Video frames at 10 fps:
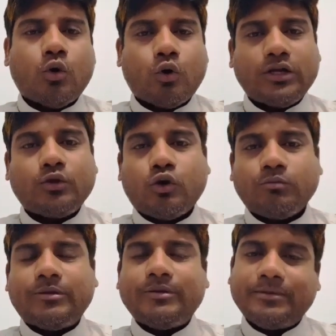অনেক কম
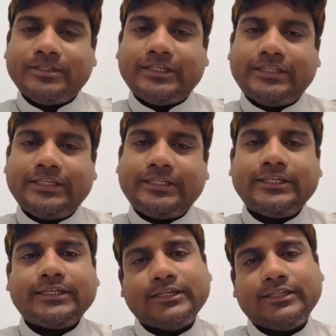দামে আপনি সেখান থেকে
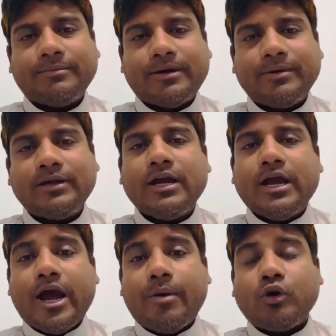টিকিট কিনতে পারবেন
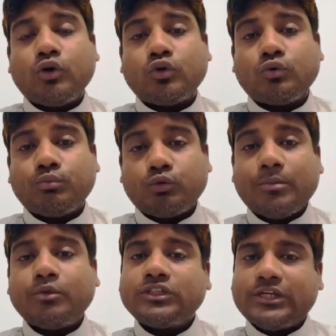এবং
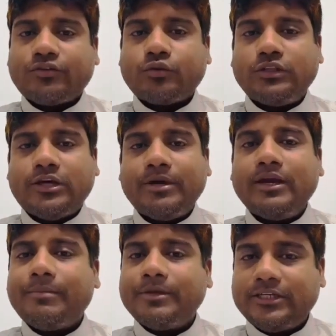মোটামুটি সাশ্রয়ী দামে
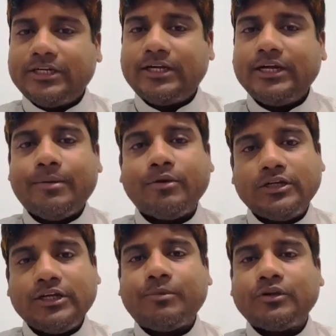আপনি সেখানে এবং
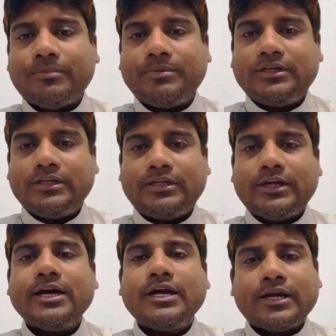নিরাপদে আপনি টিকিটটা
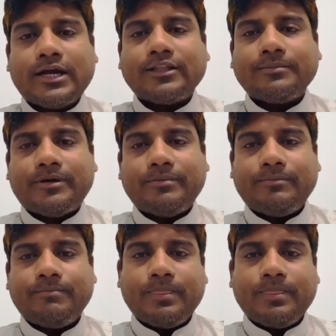কাটতে পারবেন